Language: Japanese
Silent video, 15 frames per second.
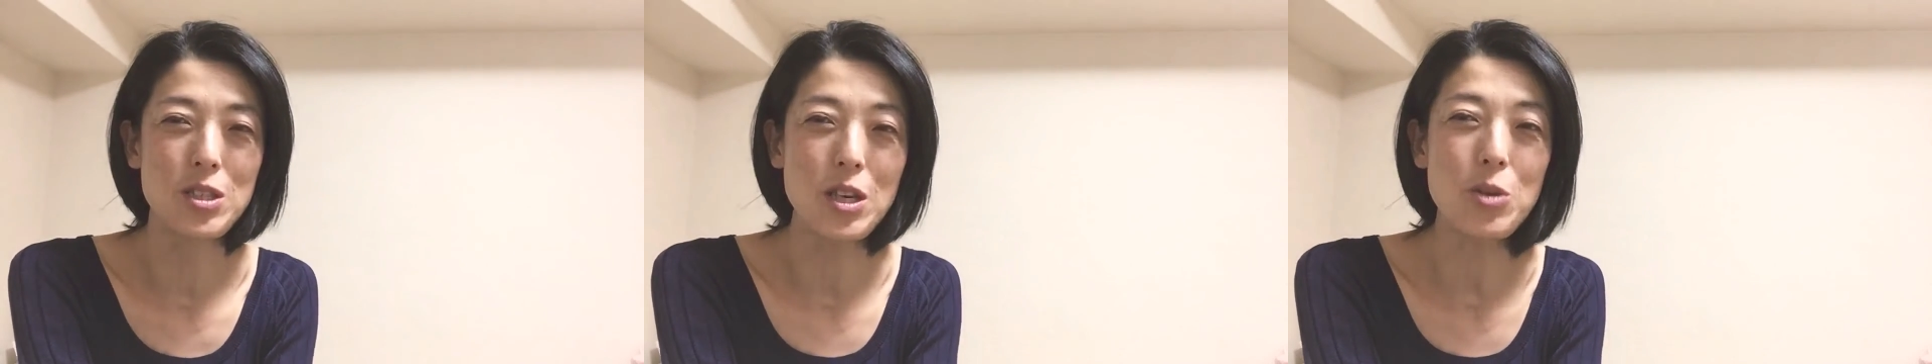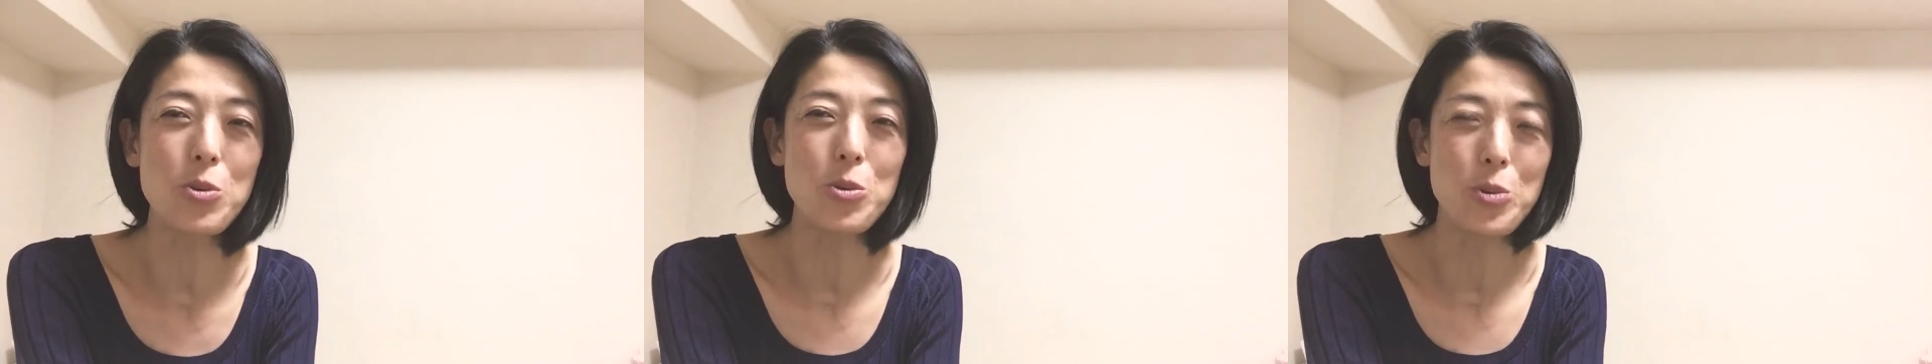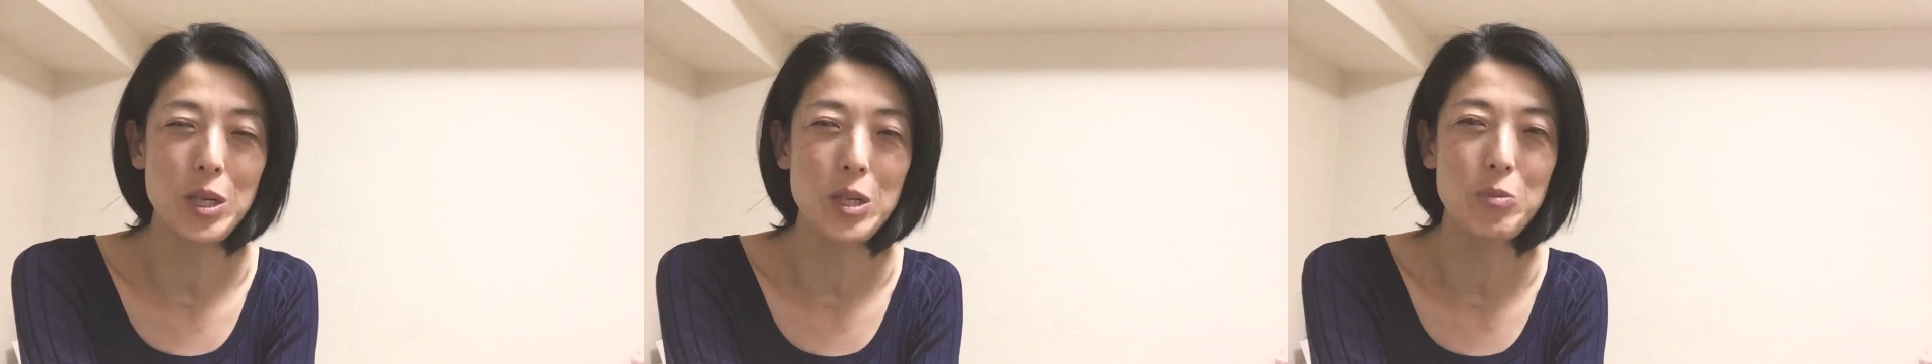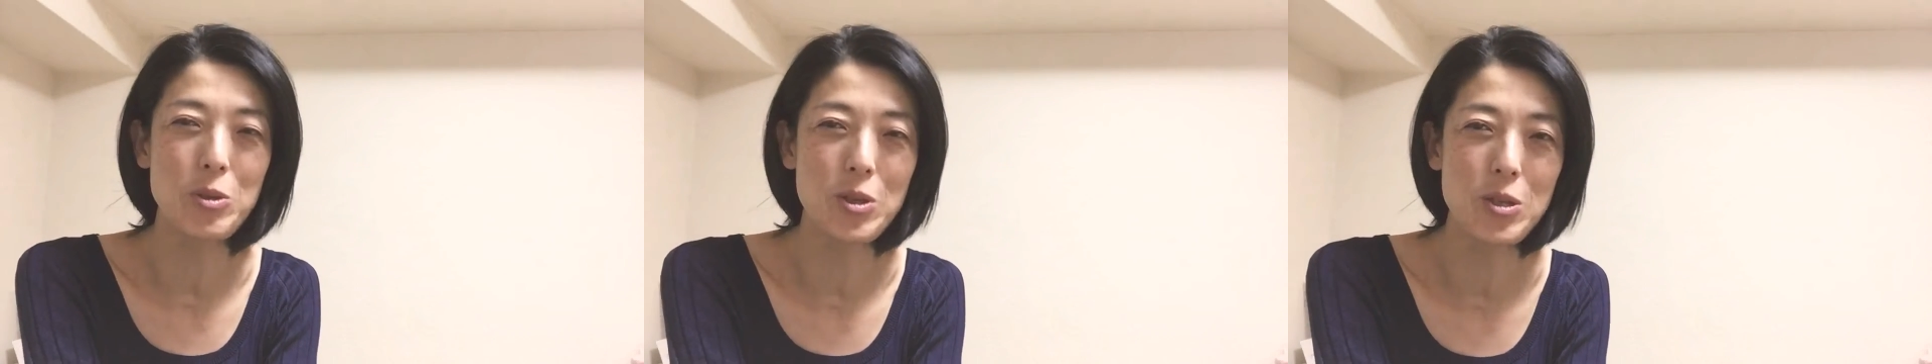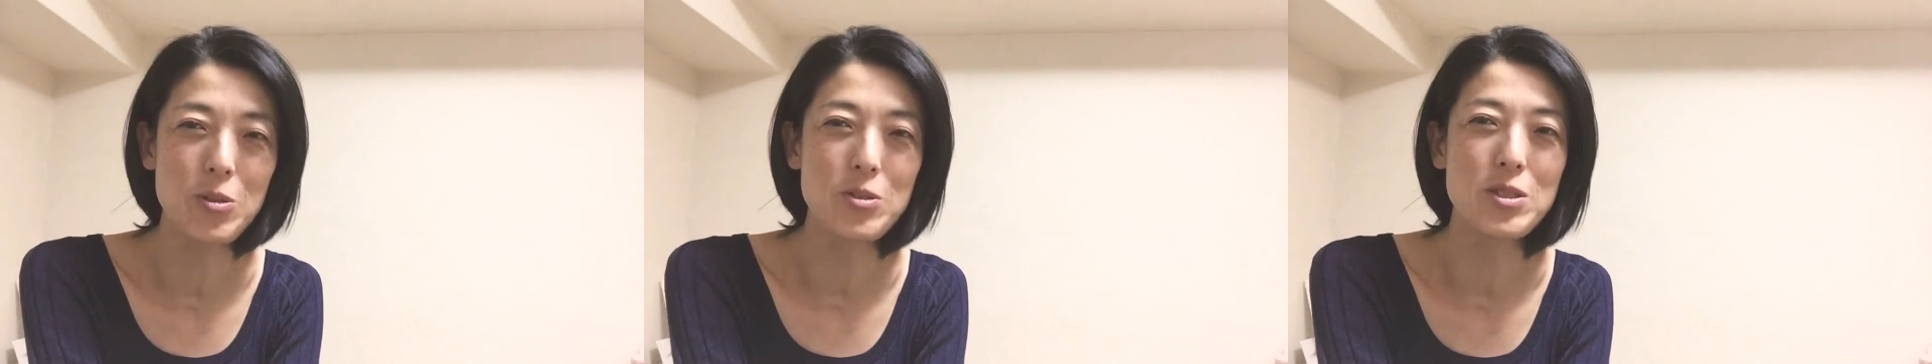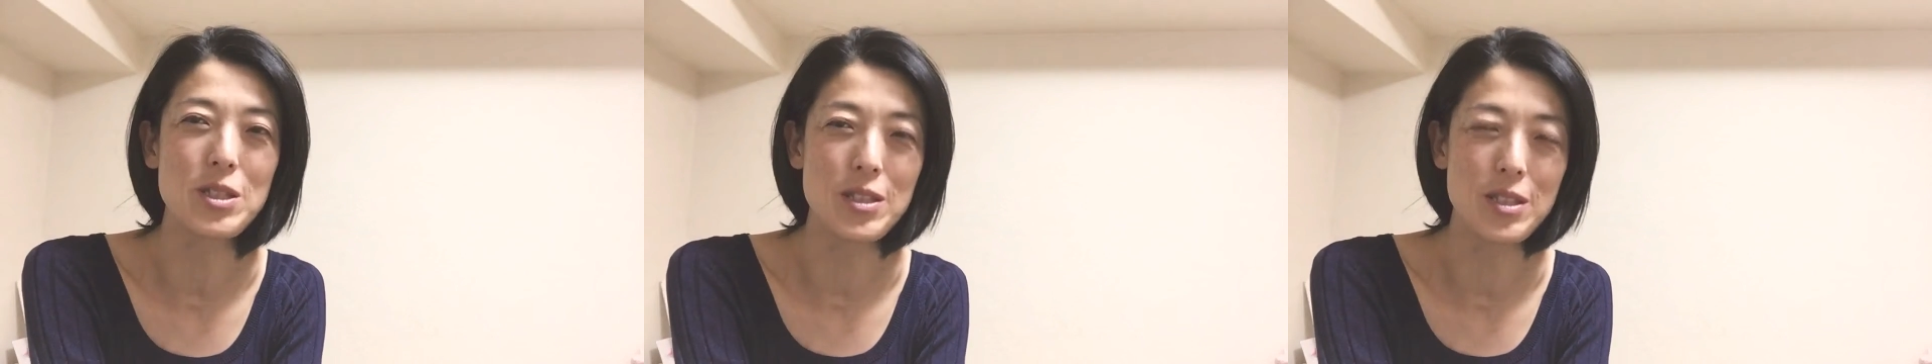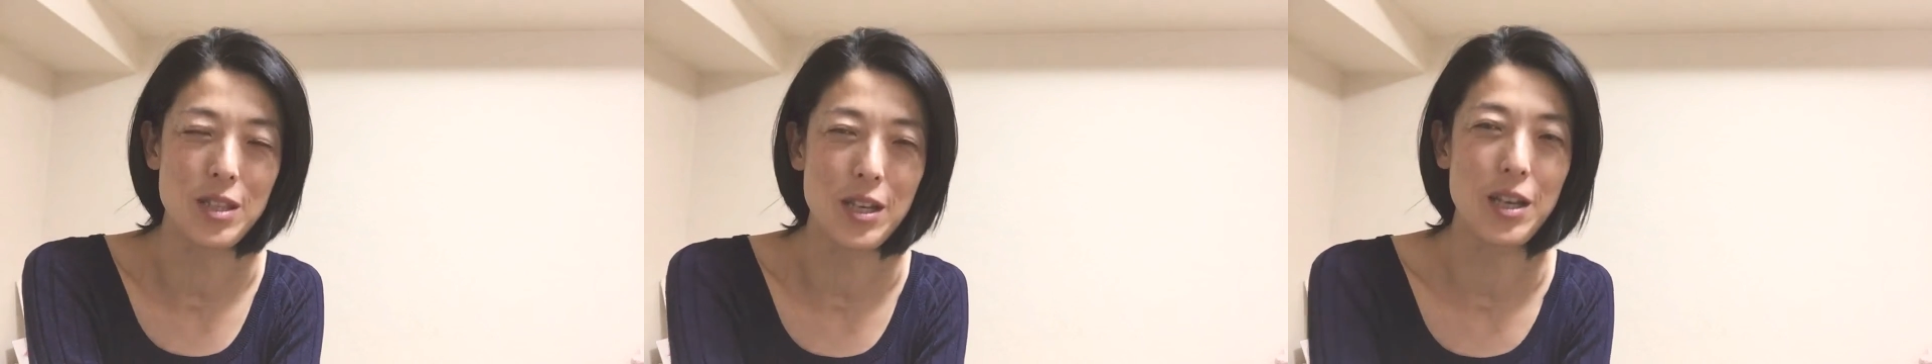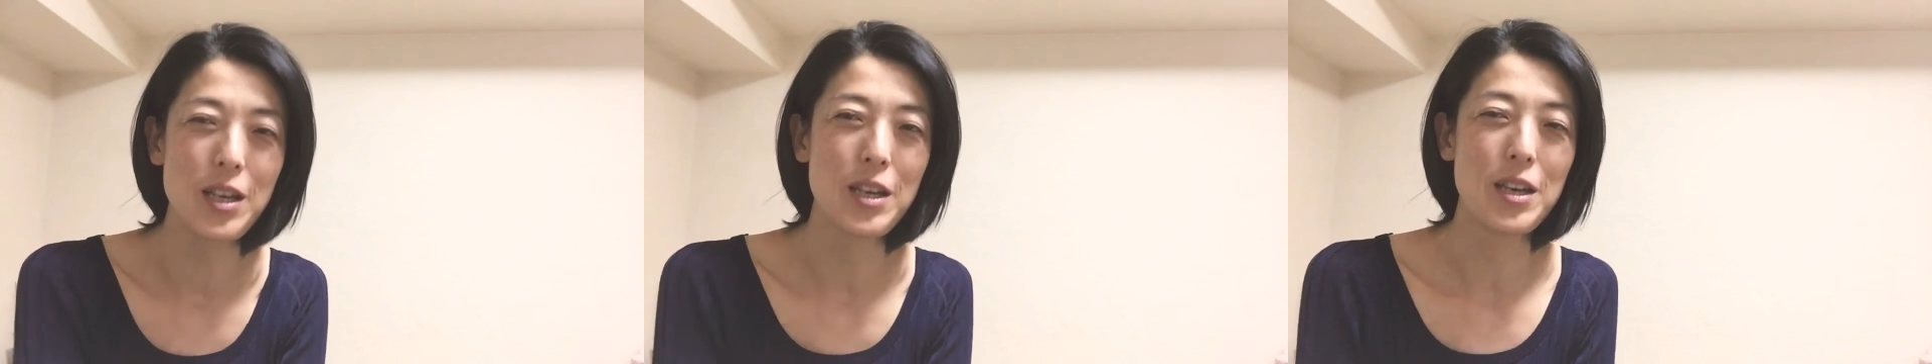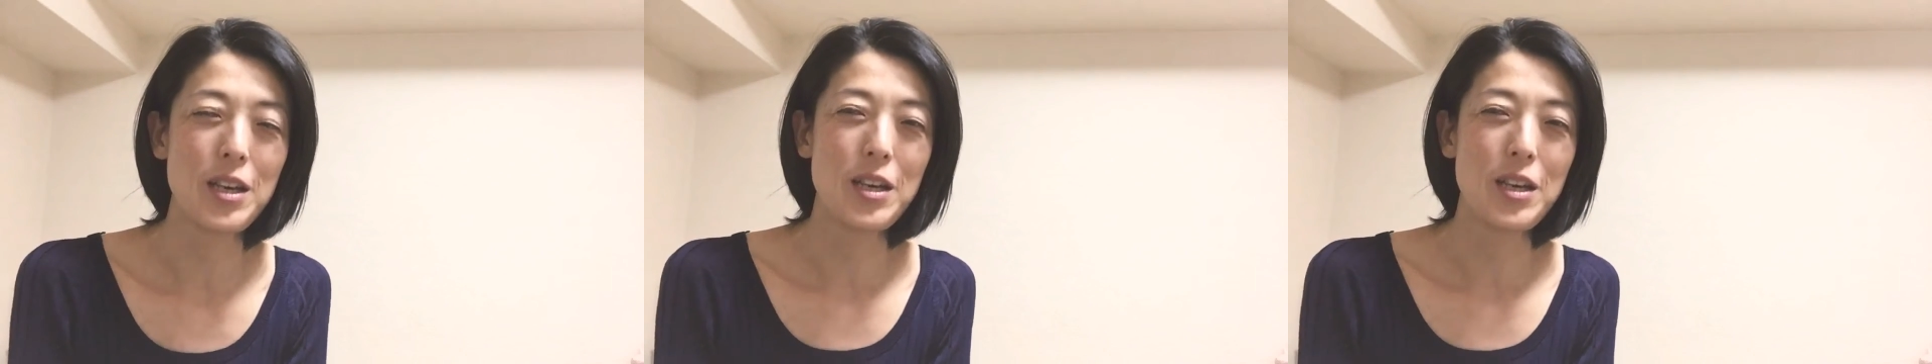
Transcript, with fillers: 結構他にも影響していて